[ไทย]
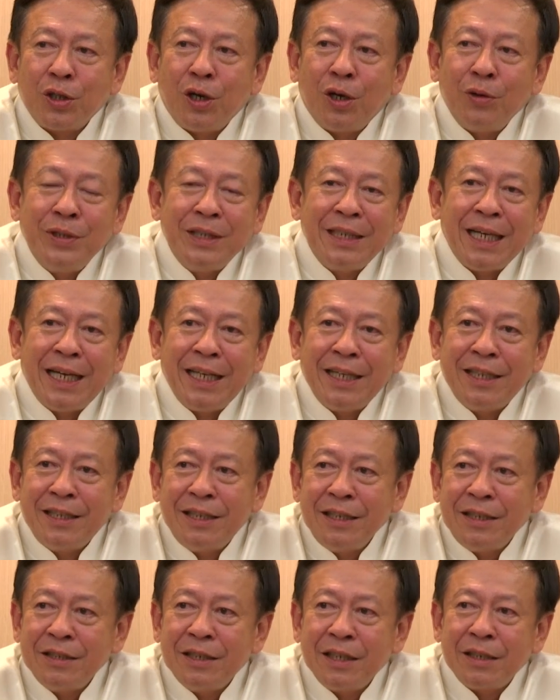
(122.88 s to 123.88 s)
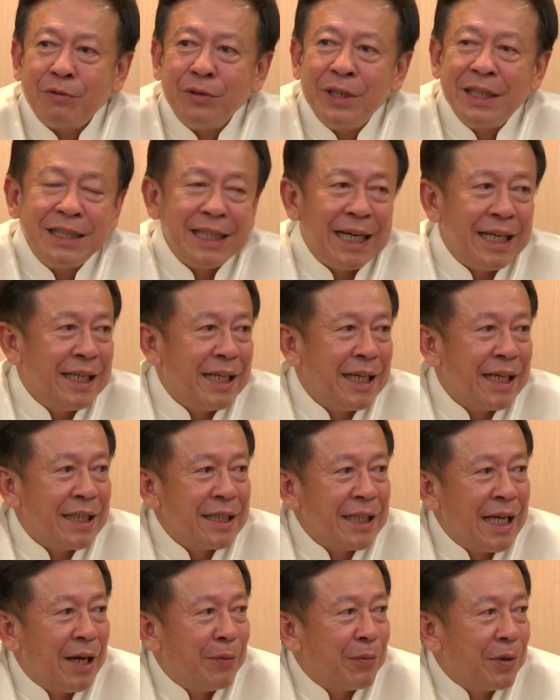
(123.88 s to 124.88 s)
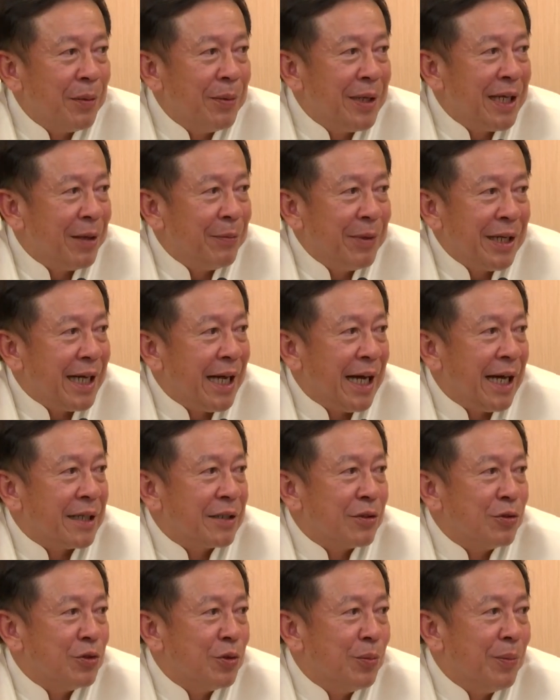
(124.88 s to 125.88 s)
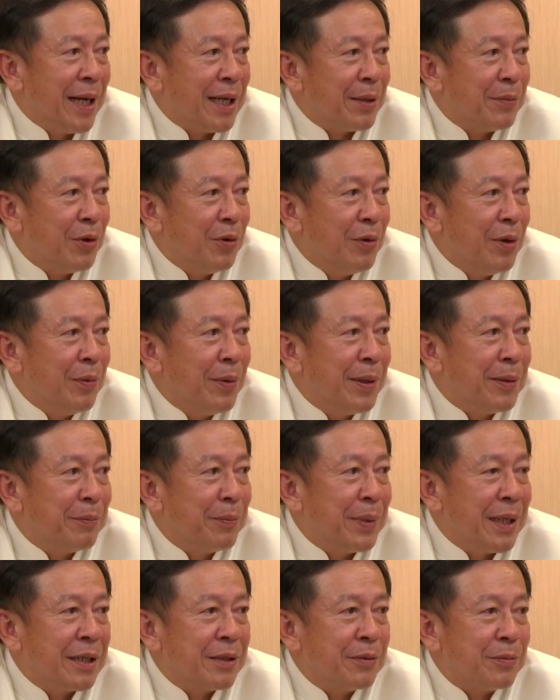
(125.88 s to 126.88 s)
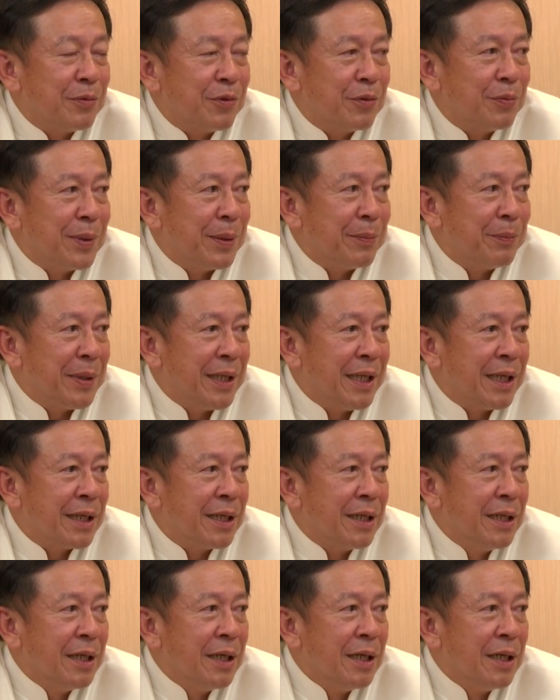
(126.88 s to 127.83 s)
กต.วินิจฉัยถึงจะวินิจฉัยยังไงก็ตามก็ไม่ทำให้ขาดคุณสมบัติเพราะว่ามันเป็นเพียง